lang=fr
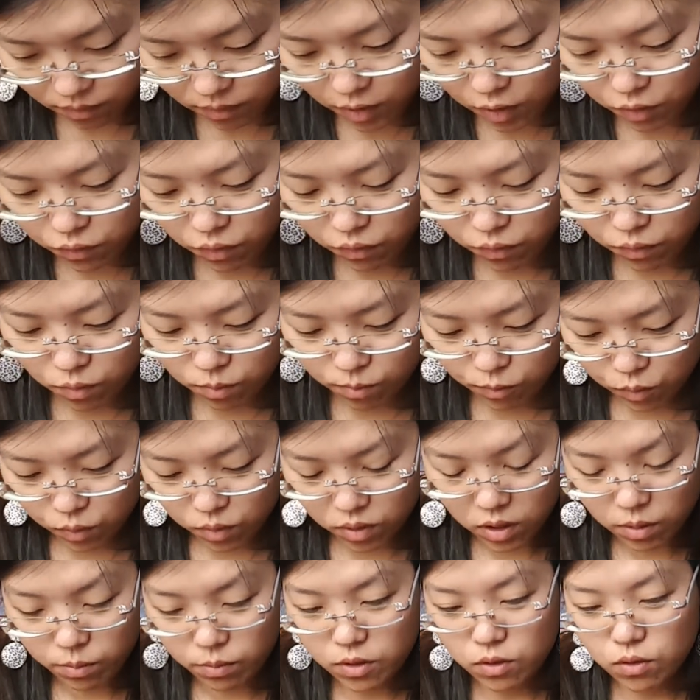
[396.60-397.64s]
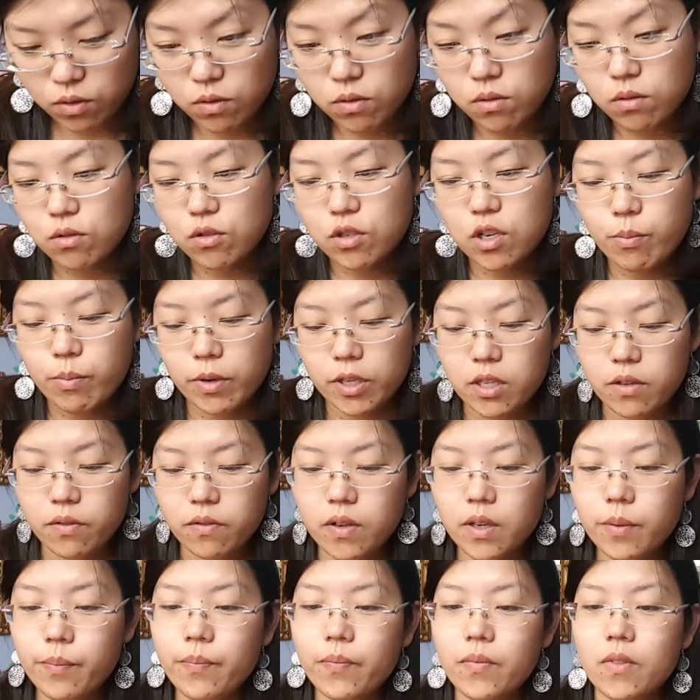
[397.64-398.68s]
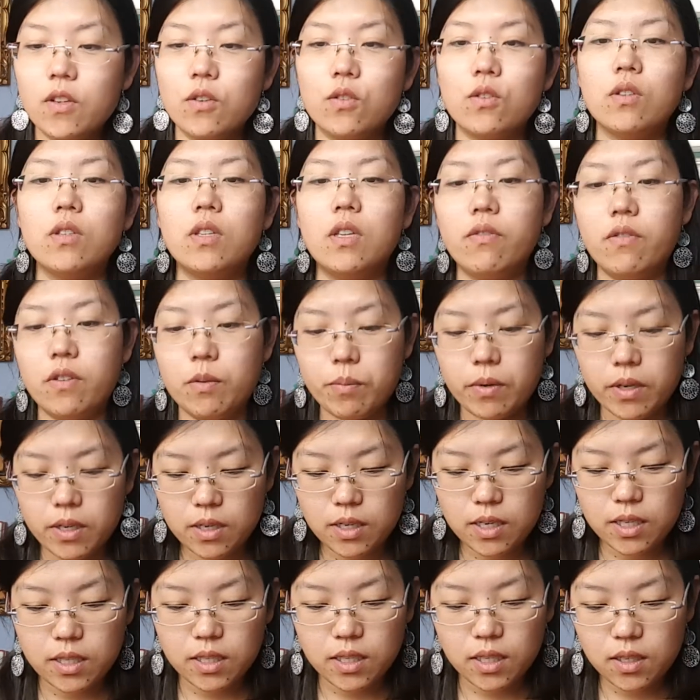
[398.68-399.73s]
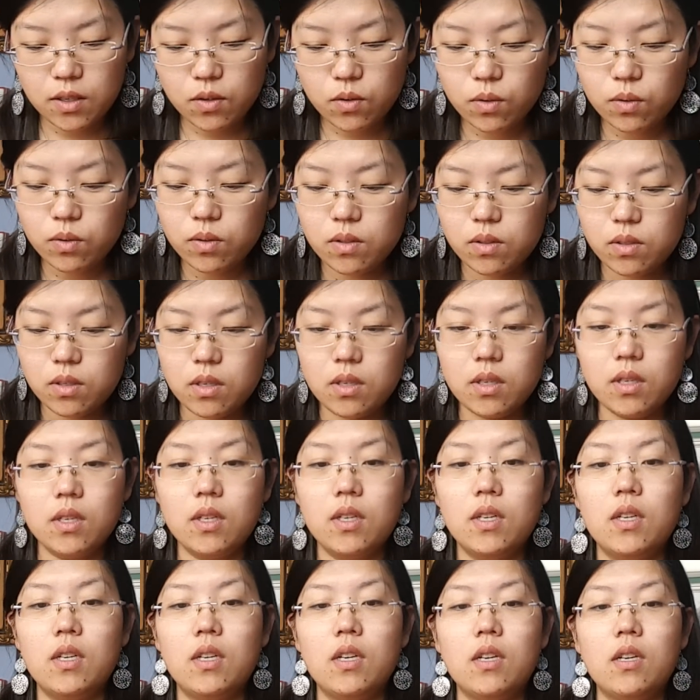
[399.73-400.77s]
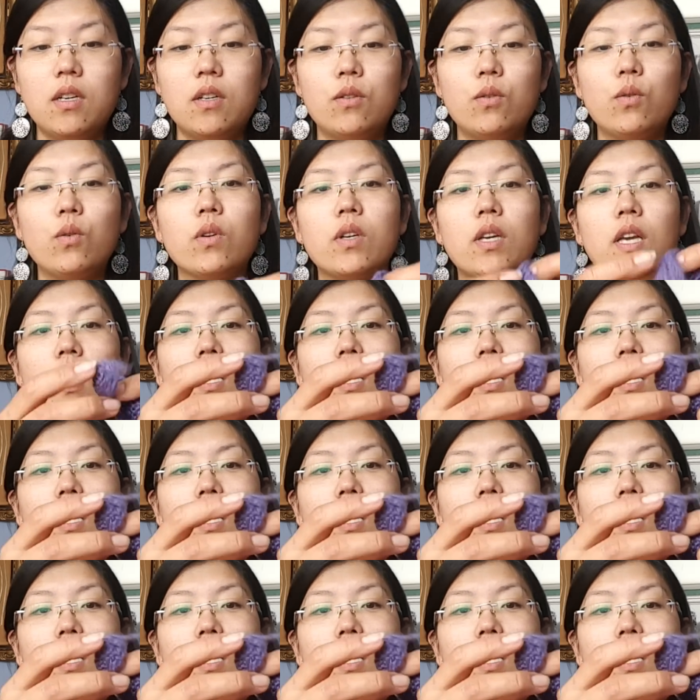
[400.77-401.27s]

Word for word: je vais vous le montrer parce que je ne l'ai pas défait. Je ne défais pas les tricots. Donc